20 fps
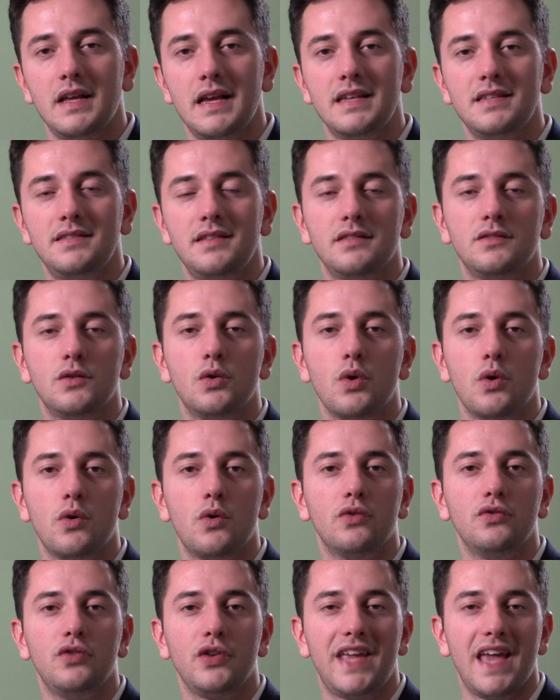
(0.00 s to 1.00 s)
E State Guru
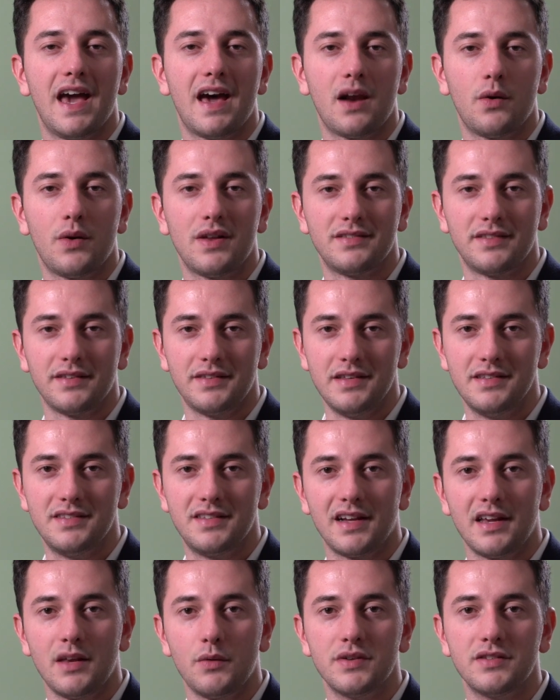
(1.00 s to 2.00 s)
non dichiara una
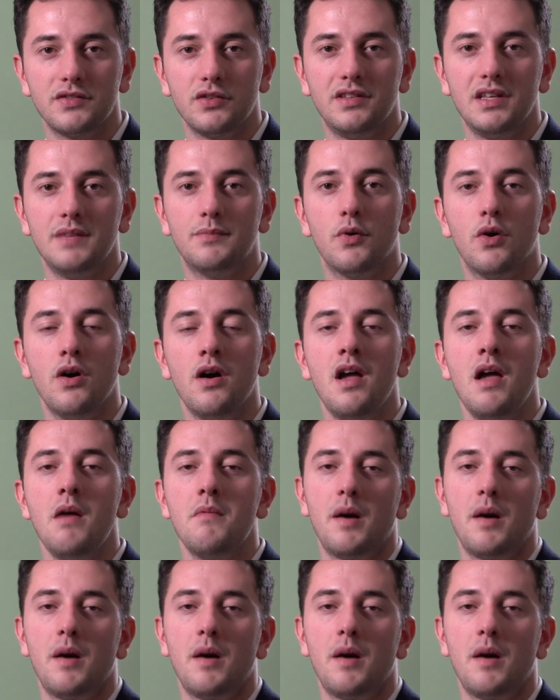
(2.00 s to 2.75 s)
statistica di questo tipo,